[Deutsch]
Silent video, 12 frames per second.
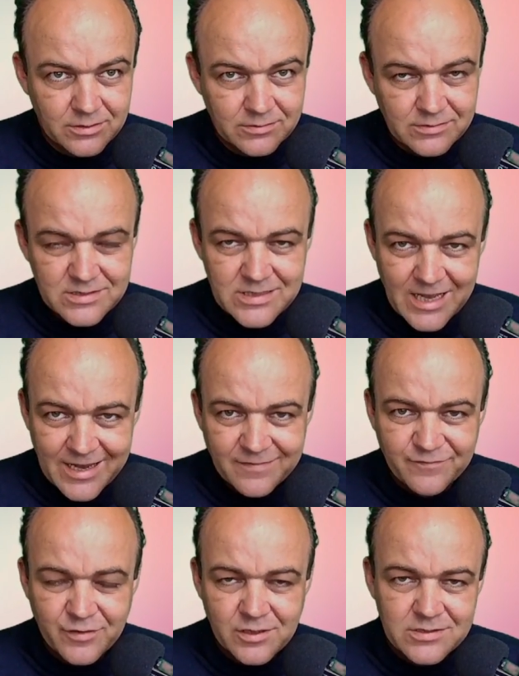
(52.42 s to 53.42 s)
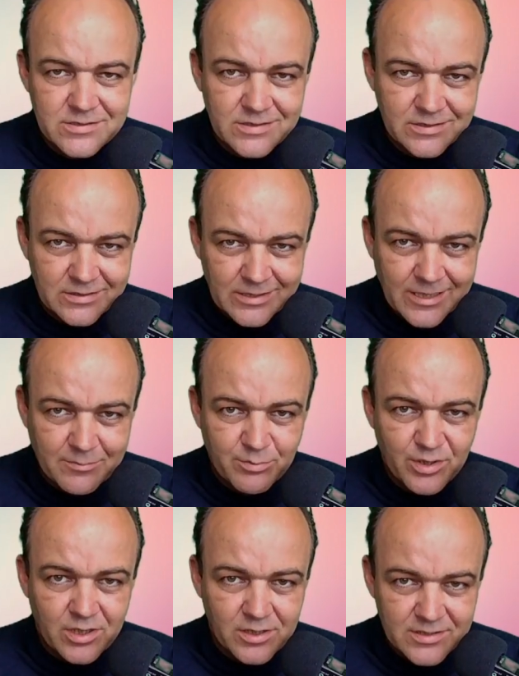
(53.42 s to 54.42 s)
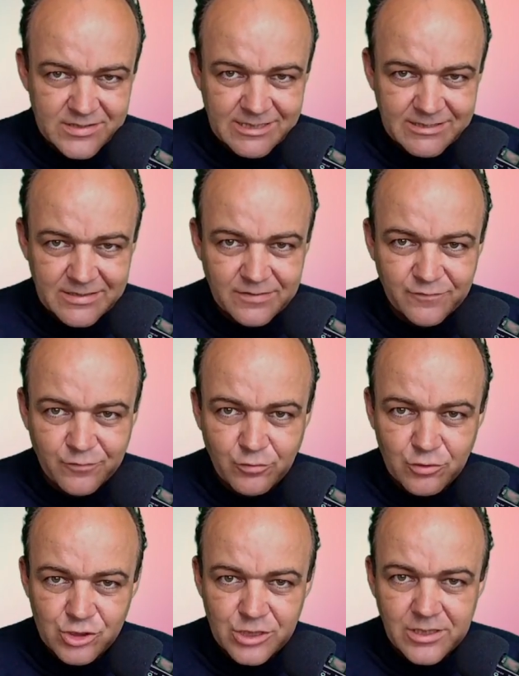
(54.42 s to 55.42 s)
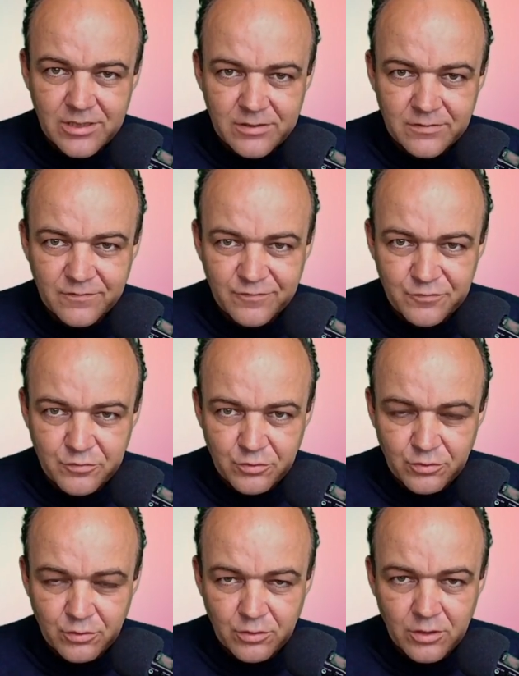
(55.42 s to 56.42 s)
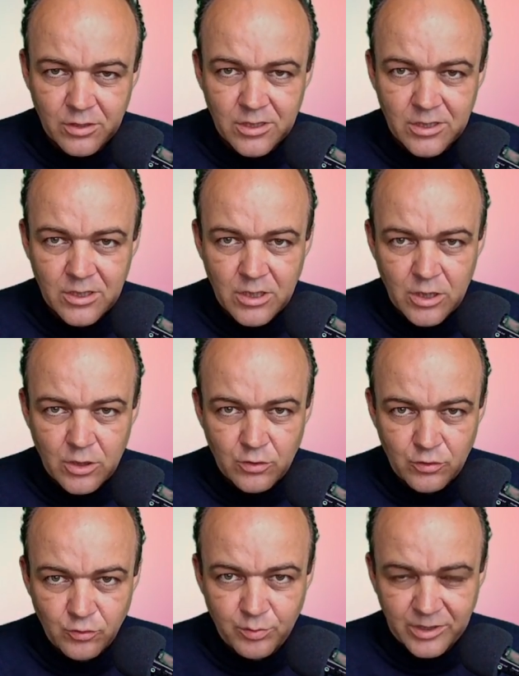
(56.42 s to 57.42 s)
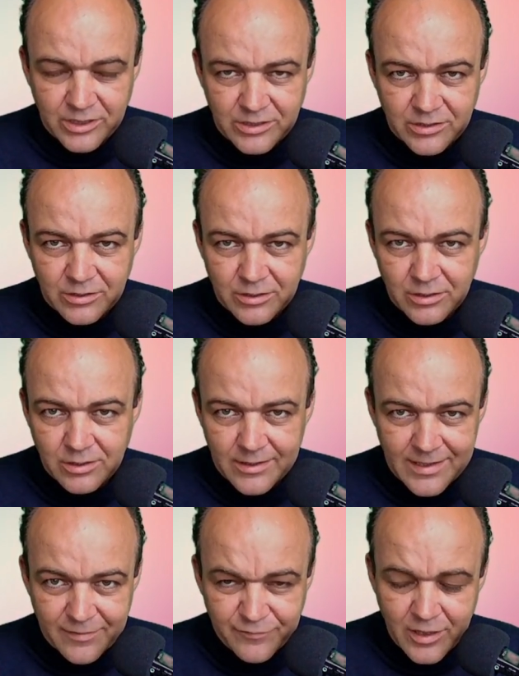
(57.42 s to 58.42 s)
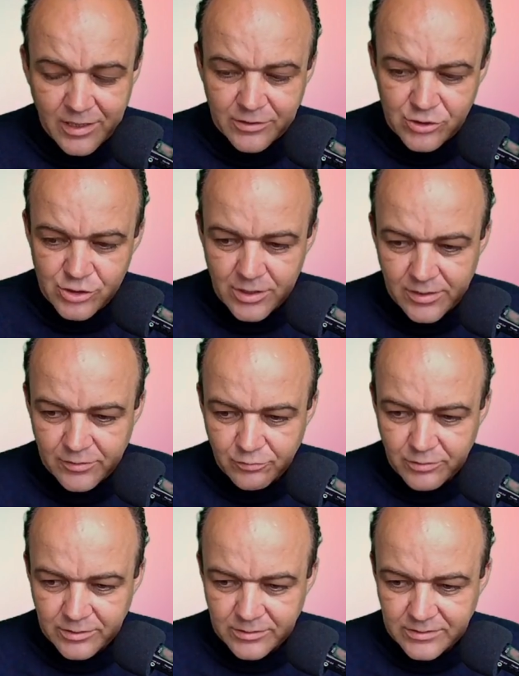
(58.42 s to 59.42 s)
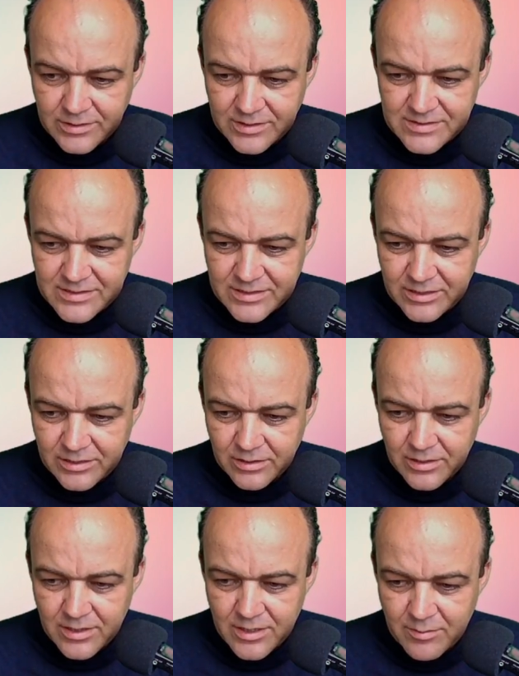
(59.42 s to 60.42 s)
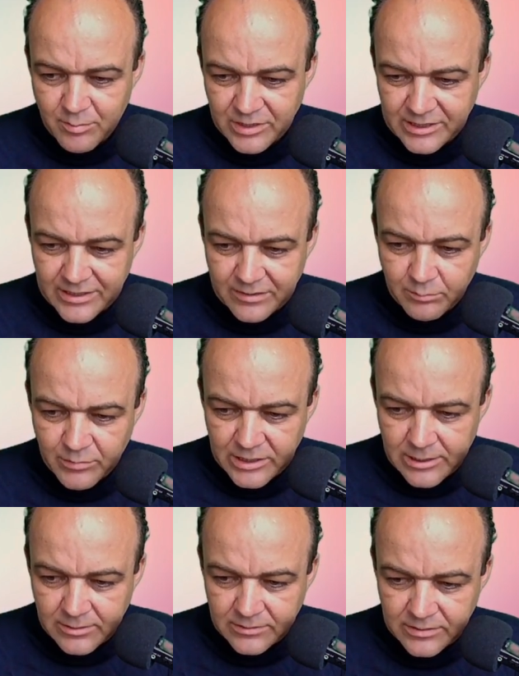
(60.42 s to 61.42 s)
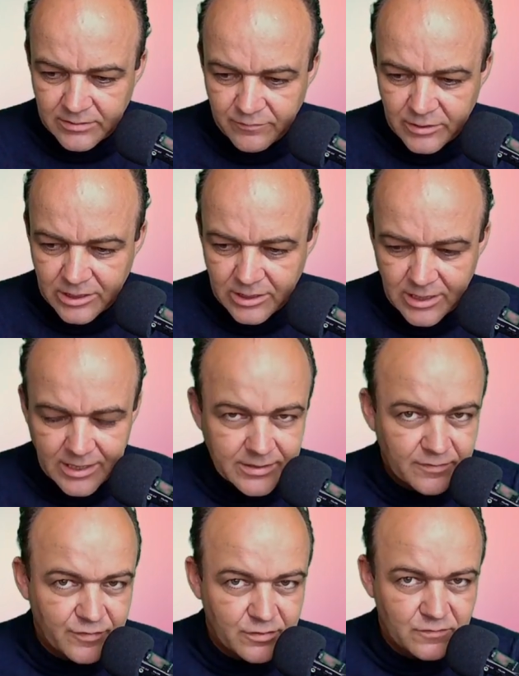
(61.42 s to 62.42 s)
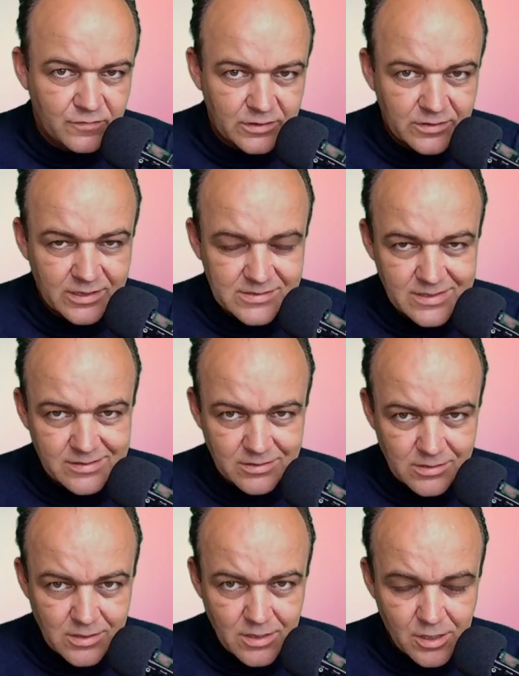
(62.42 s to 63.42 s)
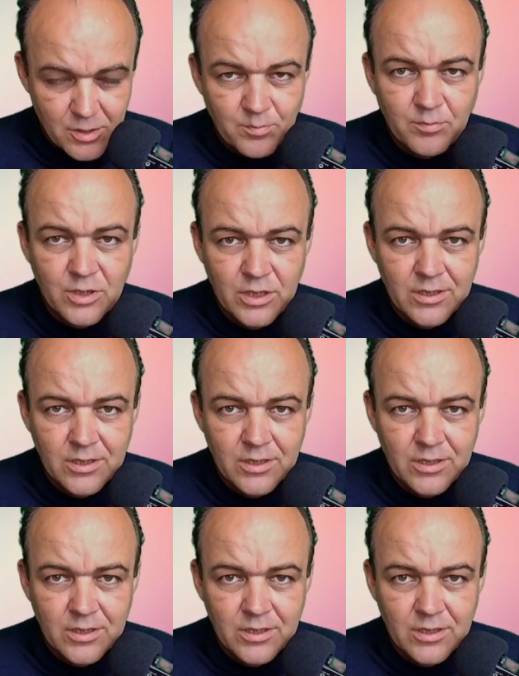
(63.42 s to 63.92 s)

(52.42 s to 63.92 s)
das einfachste denkbare Setting vorstellen für hybride Lehrveranstaltungen, dass sie mit den Mitteln, die wir an der Fakultät SLK haben,